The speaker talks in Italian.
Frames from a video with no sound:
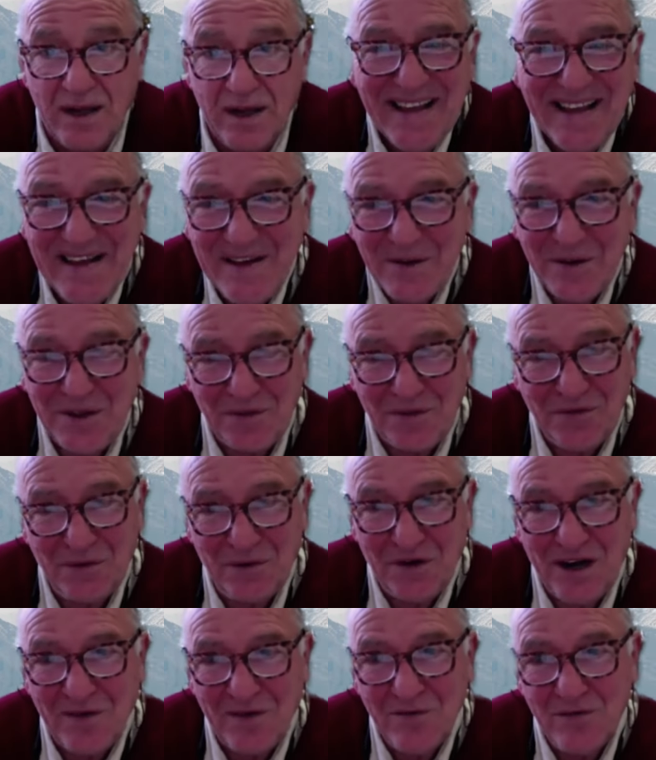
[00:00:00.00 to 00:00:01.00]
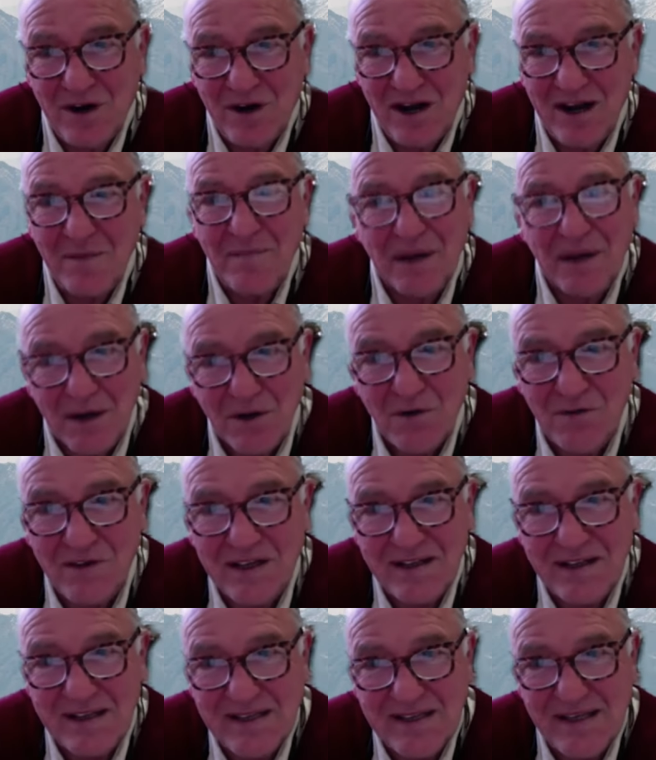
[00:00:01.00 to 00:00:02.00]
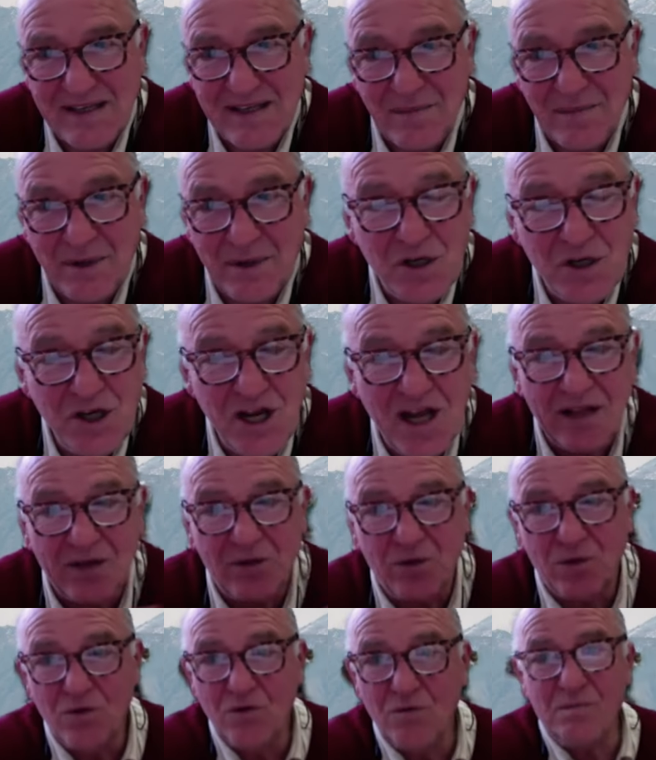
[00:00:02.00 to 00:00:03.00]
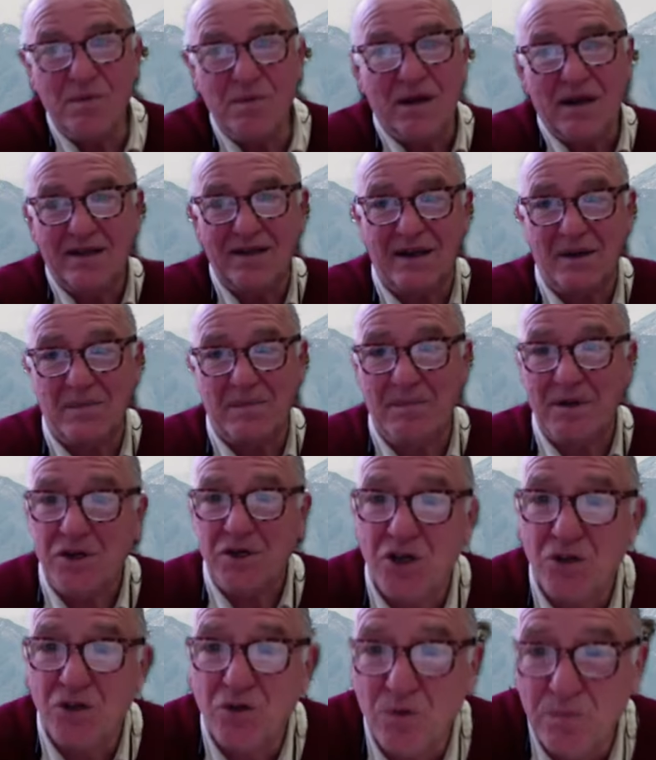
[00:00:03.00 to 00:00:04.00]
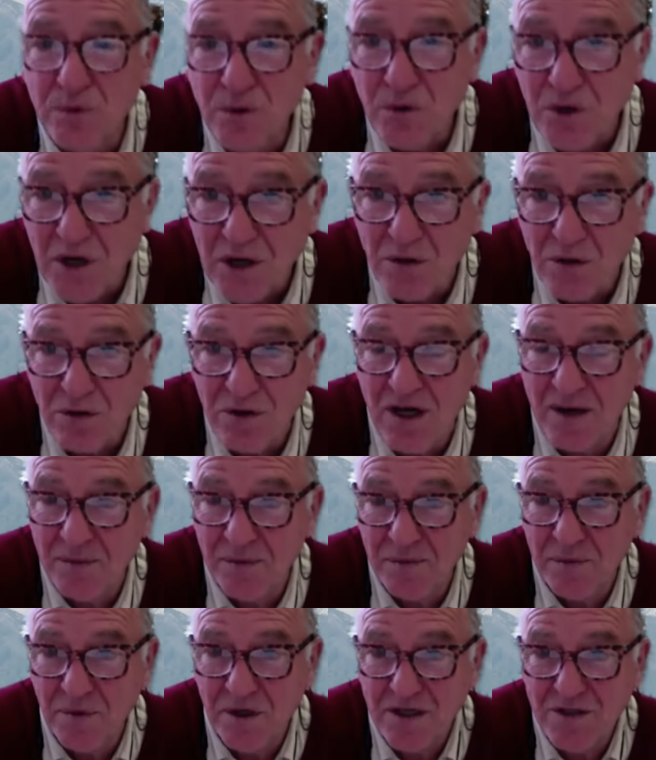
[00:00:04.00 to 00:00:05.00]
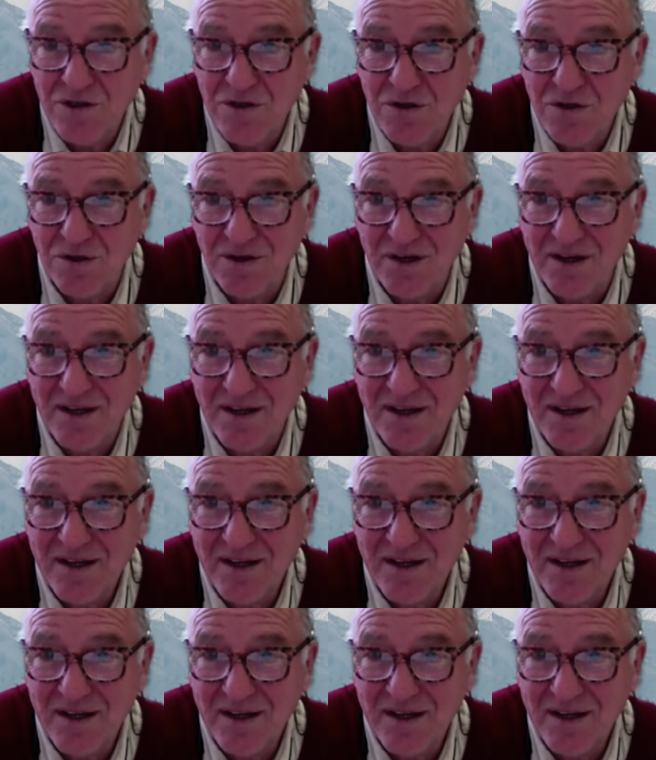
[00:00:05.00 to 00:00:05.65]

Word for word: Io devo lavorare per il 97%, non per il 3% più ricco della popolazione.